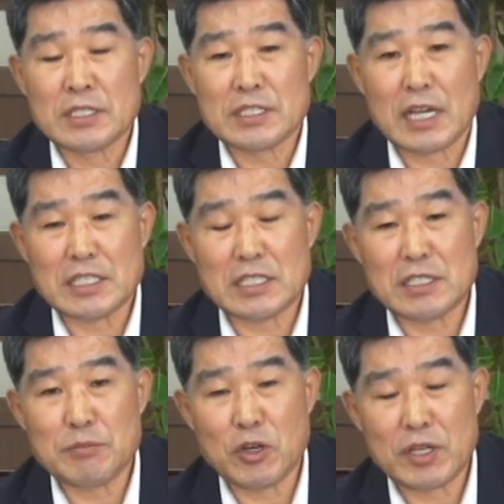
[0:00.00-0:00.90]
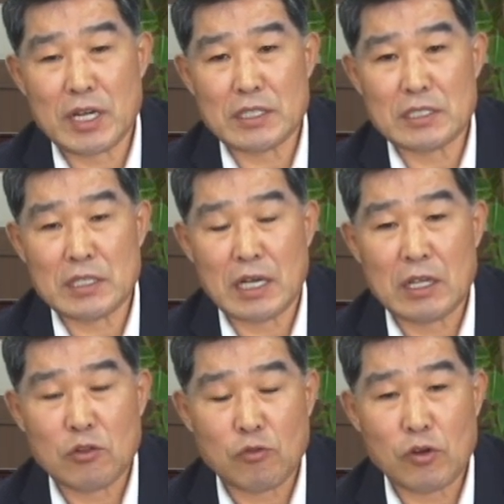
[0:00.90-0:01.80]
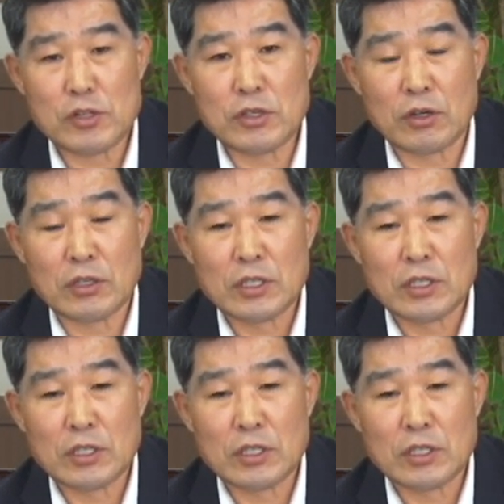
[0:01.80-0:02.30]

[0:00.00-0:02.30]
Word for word: 자신의 명예라든가 권력,